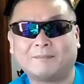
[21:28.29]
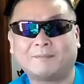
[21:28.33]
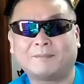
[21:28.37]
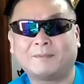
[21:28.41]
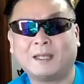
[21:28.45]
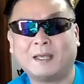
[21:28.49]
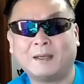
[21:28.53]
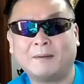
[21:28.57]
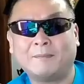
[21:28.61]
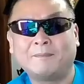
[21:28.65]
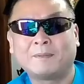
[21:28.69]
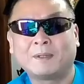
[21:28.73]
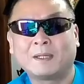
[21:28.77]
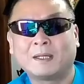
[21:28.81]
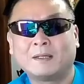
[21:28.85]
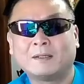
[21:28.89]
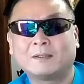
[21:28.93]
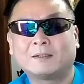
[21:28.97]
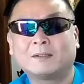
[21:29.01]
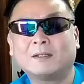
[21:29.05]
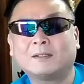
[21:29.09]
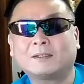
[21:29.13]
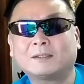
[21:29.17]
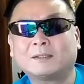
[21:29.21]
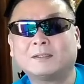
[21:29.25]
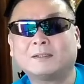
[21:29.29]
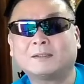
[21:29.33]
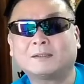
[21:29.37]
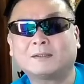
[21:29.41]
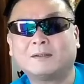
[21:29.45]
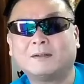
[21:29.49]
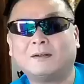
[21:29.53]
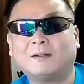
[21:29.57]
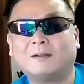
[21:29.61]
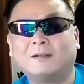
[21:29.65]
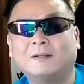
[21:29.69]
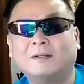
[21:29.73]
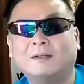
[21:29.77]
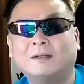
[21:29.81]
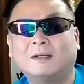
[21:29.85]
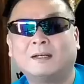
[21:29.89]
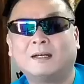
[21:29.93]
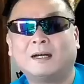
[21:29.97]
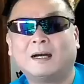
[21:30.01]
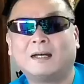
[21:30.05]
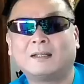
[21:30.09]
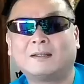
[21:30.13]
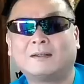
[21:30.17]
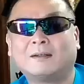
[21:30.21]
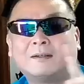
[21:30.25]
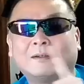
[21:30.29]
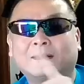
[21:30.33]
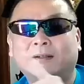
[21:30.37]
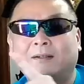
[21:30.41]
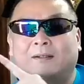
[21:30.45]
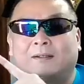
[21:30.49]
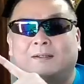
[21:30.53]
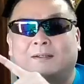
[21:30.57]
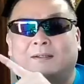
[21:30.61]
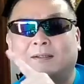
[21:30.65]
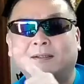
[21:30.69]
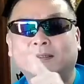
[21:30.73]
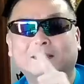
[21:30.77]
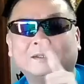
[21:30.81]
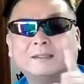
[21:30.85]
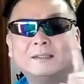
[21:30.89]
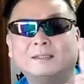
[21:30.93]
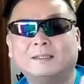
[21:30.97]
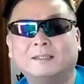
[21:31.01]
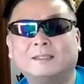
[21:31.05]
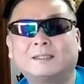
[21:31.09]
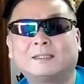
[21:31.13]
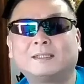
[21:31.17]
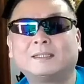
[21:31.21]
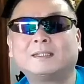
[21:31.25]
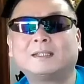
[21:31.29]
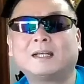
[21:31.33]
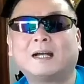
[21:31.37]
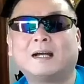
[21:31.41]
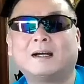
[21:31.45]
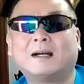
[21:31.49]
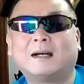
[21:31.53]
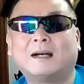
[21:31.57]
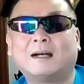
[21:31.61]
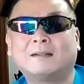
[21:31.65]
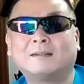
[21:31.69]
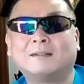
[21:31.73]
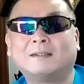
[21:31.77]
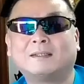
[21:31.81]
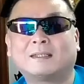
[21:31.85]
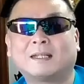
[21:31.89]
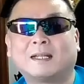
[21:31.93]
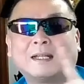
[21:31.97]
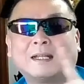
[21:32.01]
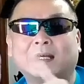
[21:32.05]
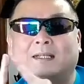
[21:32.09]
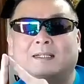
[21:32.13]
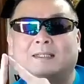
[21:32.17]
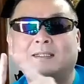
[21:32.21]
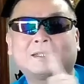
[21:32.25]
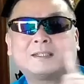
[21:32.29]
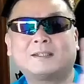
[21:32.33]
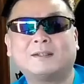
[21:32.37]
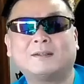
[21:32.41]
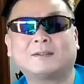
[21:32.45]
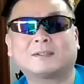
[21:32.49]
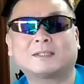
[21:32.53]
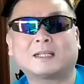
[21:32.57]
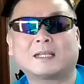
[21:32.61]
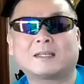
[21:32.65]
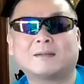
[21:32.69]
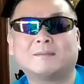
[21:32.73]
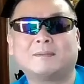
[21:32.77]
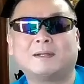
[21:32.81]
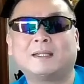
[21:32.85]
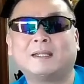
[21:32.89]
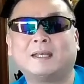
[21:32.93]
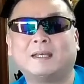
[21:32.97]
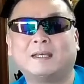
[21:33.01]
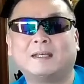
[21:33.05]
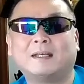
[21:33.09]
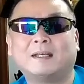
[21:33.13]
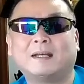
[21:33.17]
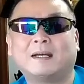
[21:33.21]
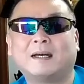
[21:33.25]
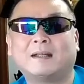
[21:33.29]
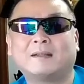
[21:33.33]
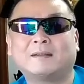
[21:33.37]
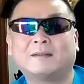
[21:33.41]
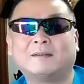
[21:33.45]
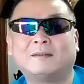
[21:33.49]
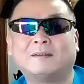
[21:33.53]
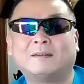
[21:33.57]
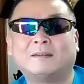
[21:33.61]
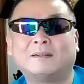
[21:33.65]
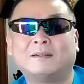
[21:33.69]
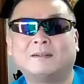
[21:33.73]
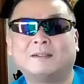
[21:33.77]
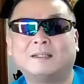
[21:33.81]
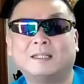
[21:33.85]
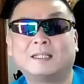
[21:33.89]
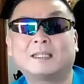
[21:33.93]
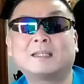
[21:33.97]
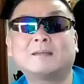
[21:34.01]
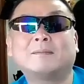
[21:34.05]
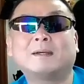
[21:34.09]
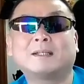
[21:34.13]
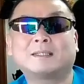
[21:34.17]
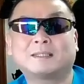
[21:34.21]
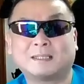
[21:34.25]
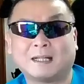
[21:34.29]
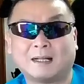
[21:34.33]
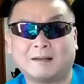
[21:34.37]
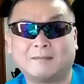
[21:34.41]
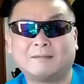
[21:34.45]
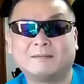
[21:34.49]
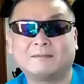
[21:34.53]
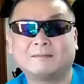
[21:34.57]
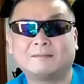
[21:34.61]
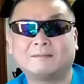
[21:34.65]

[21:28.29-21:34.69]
ね、そうするとあの1時間歩いたら1キロ先まであの行きました。